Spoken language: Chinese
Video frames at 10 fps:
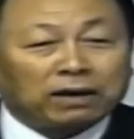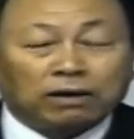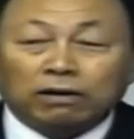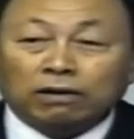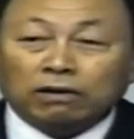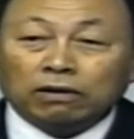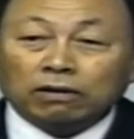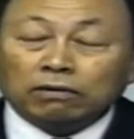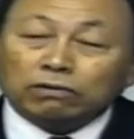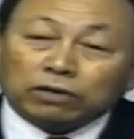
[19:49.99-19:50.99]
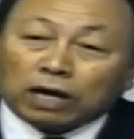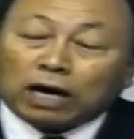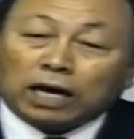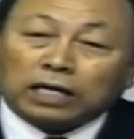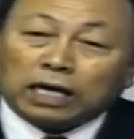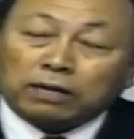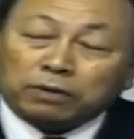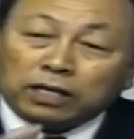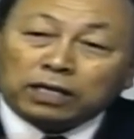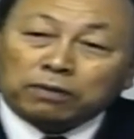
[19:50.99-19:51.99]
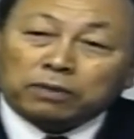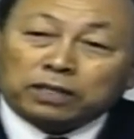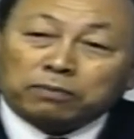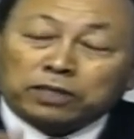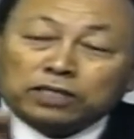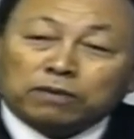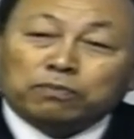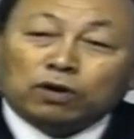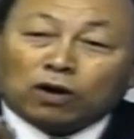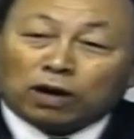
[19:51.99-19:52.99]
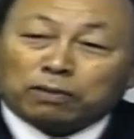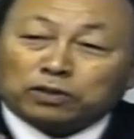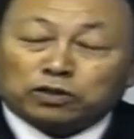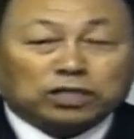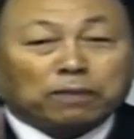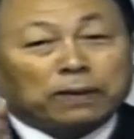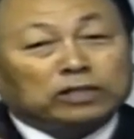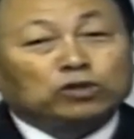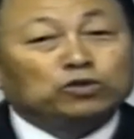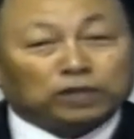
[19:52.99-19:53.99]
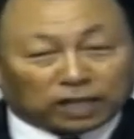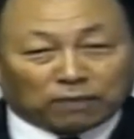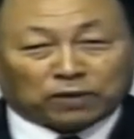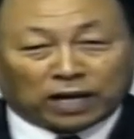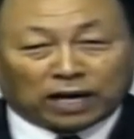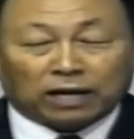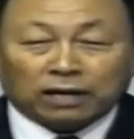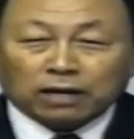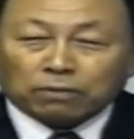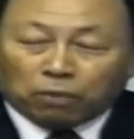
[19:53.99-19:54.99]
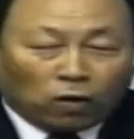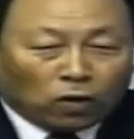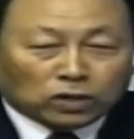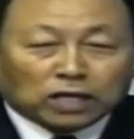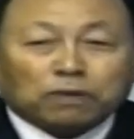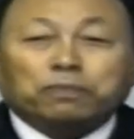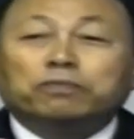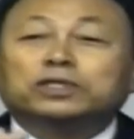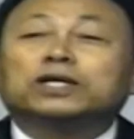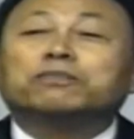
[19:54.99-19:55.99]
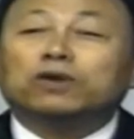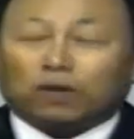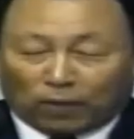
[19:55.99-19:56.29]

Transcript: 这信仰生活是让能让我们获得喜乐和信心呀。